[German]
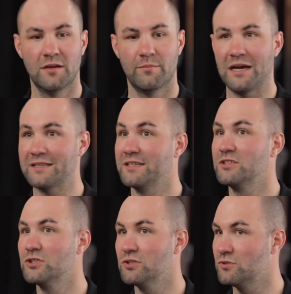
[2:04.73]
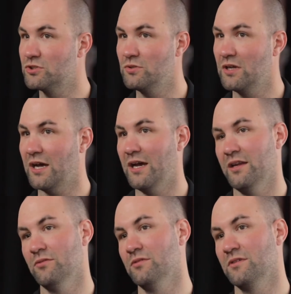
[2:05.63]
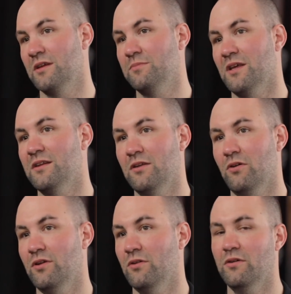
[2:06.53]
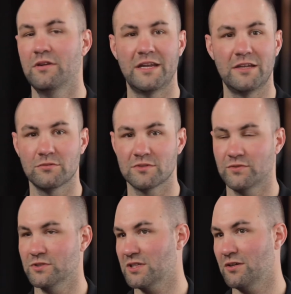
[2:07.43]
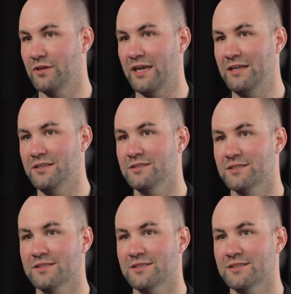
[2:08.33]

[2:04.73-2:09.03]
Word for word: macht dann Tische und Stühle rein und gibt dann den Leuten noch einen Ernährungsvortrag oder ähnliches.